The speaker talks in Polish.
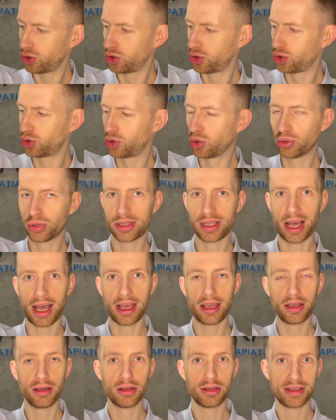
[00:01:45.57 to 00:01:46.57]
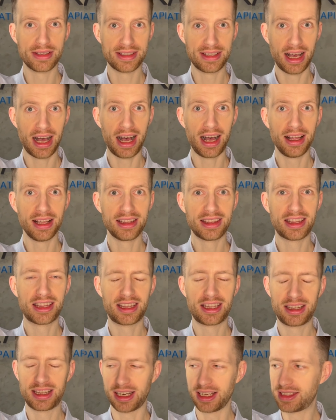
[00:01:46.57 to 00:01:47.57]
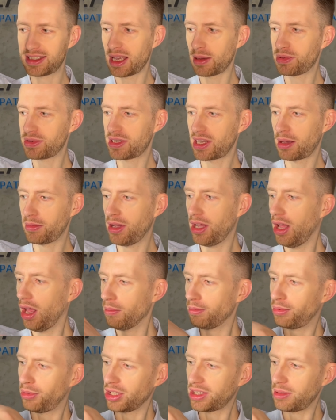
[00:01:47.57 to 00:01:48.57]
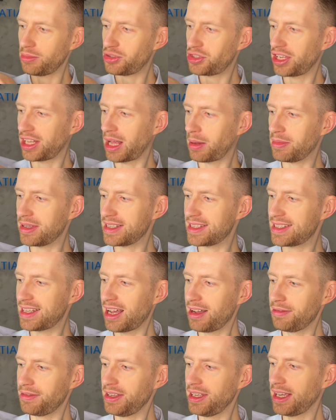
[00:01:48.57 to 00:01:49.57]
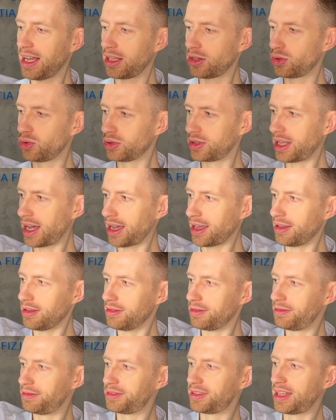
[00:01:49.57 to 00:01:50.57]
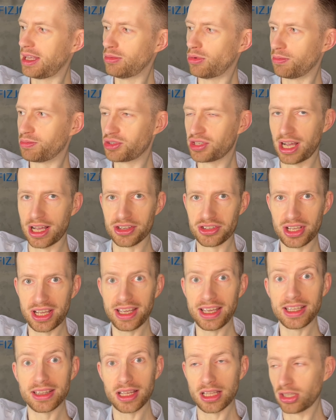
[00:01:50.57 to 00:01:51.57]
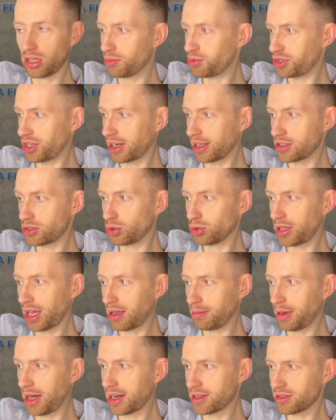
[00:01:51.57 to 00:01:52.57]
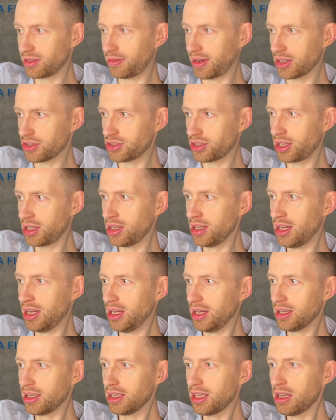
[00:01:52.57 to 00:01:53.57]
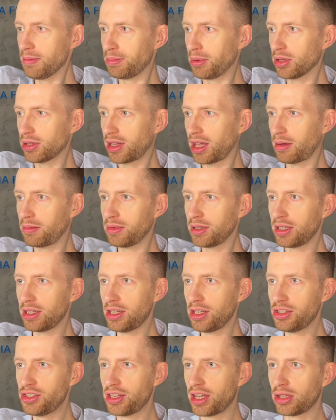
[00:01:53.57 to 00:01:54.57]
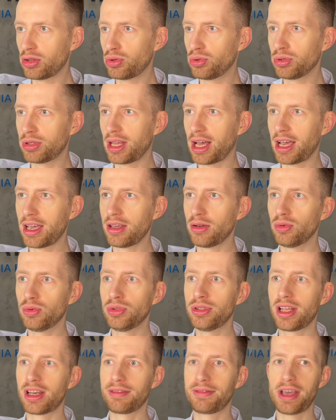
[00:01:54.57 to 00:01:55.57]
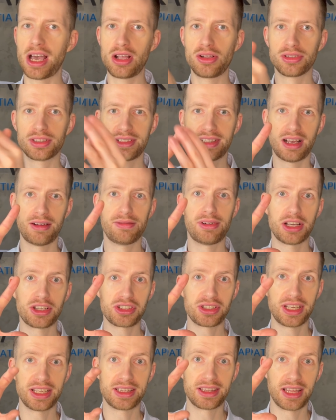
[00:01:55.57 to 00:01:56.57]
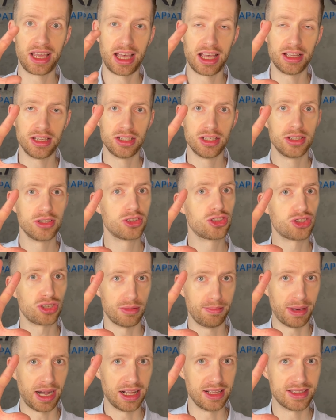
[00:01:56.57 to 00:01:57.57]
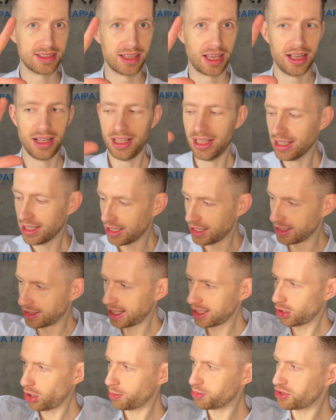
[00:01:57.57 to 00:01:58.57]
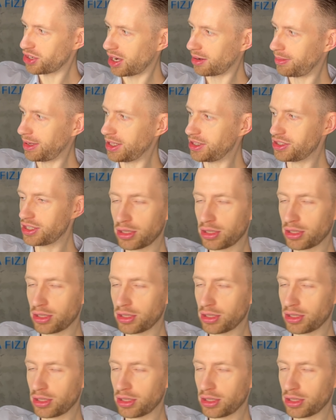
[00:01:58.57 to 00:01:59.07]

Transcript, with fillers: tutaj za tricepsem, potem się nam zawija tutaj w tym obszarze i ten obszar jest tutaj bardzo ważny i potem idzie tutaj, unerwiając nam właśnie te trzy palce. I ten obszar będzie